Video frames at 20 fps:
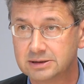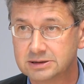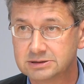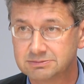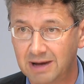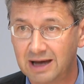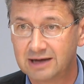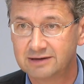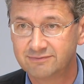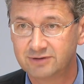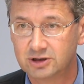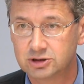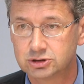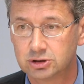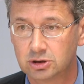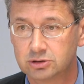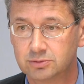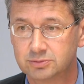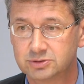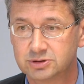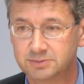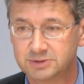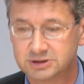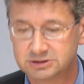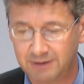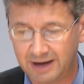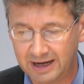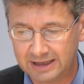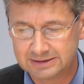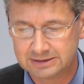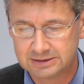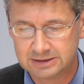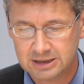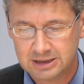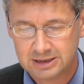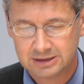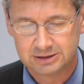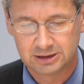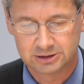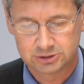Das machen wir schon. Und zum Zweiten
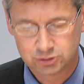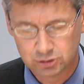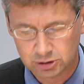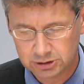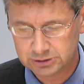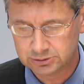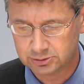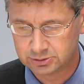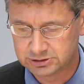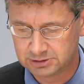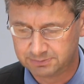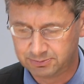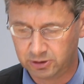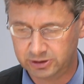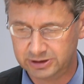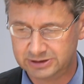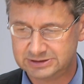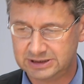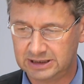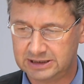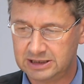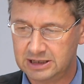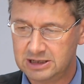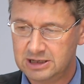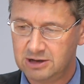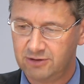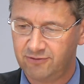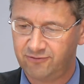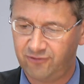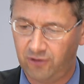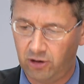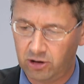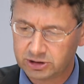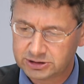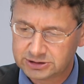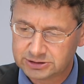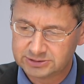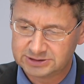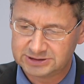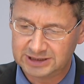natürlich unsere Politik
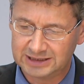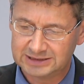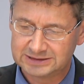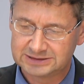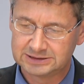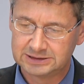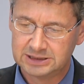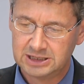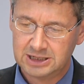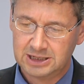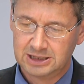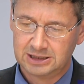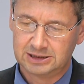fortzusetzen,